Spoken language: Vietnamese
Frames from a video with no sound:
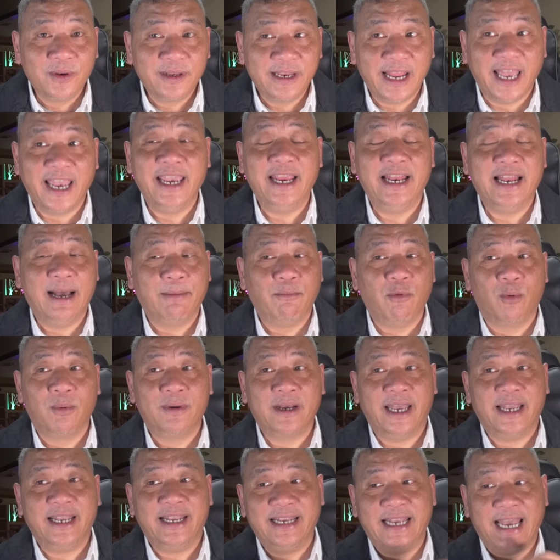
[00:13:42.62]
Đây là
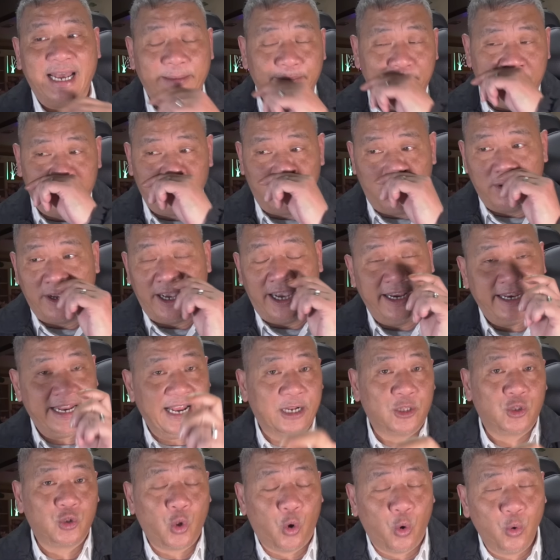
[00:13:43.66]
một cái cách mà tôi nghĩ
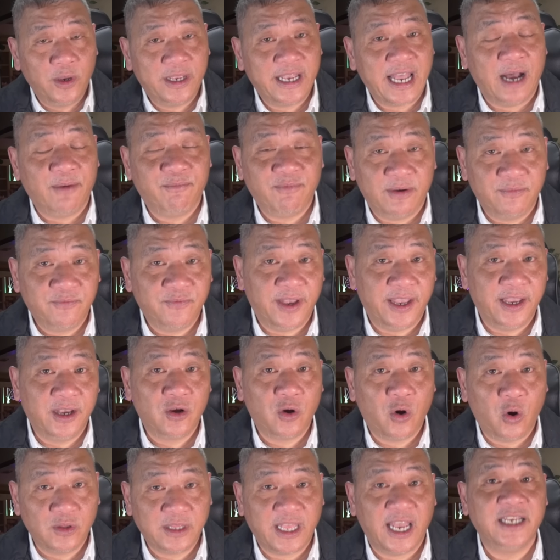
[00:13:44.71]
rằng tối cao pháp viện
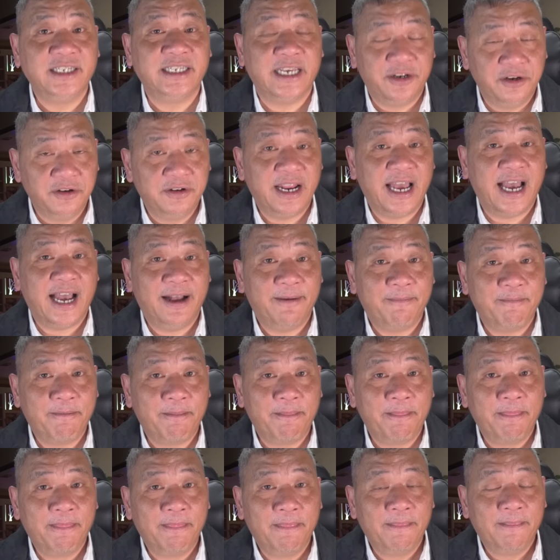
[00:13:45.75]
có thể sẽ đưa ra.
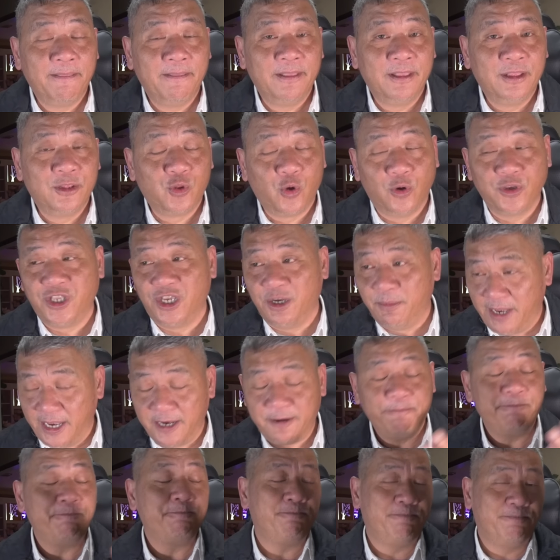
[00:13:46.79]
Tôi chưa
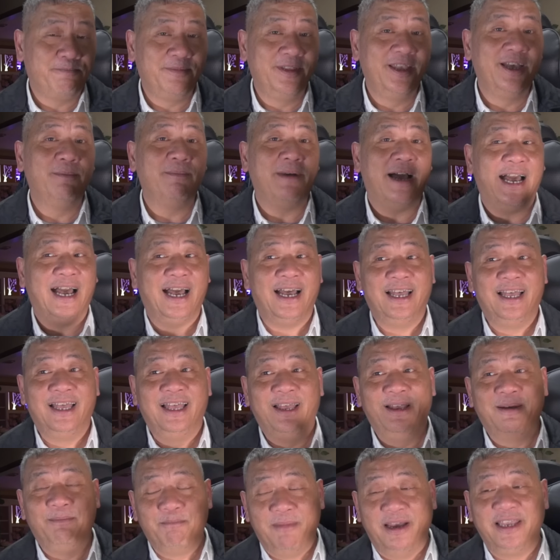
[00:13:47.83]
biết, nhưng mà
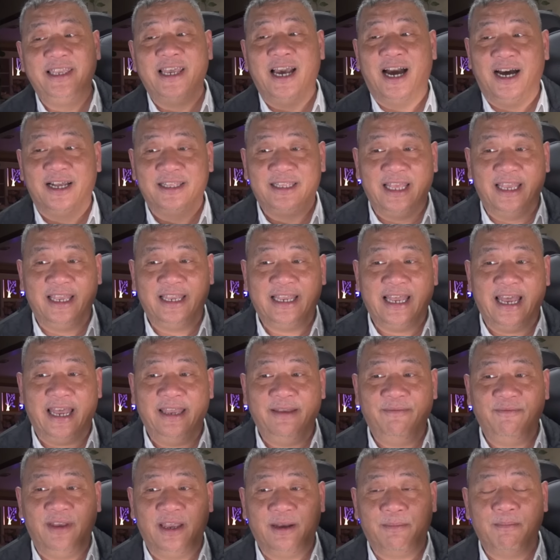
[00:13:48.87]
bây giờ thì
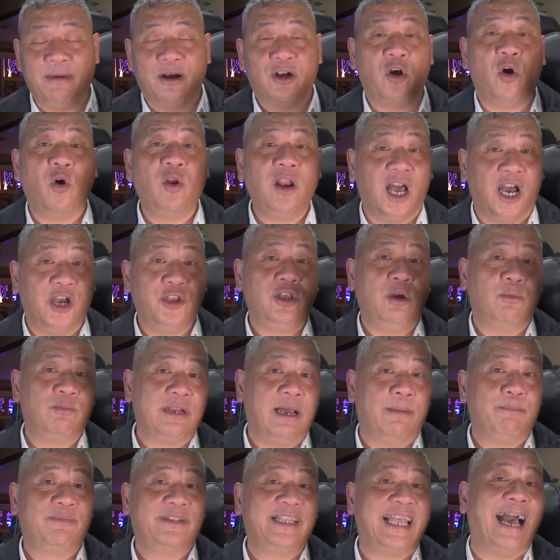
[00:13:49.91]
cái việc mà có lợi trong
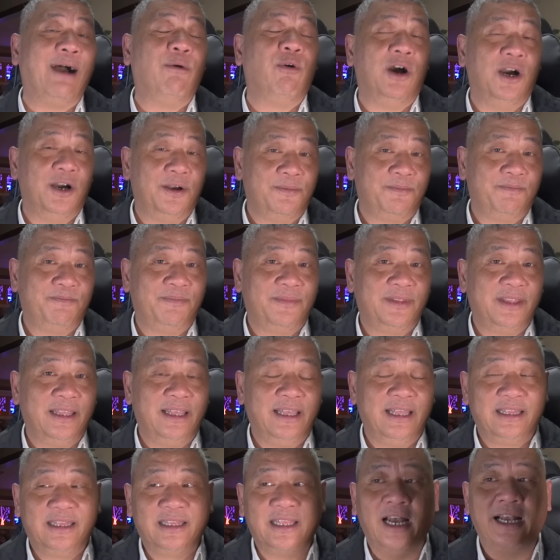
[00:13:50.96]
trăm cao hơn.
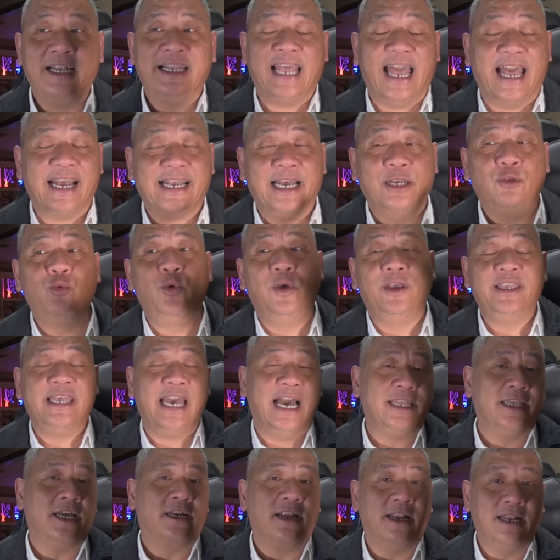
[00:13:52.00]
Tất cả các chuyên
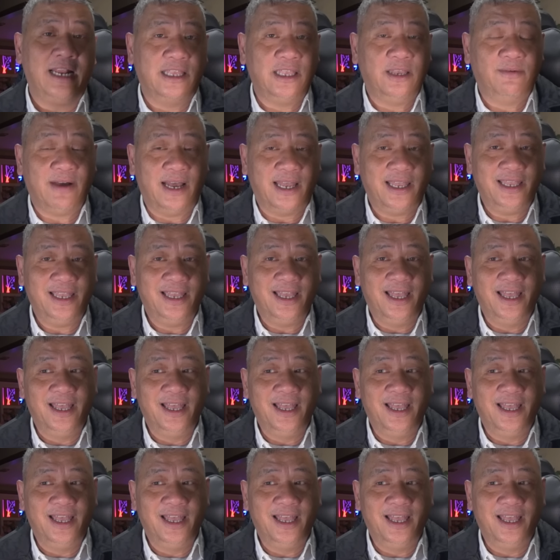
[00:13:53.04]
gia nhận định là như vậy.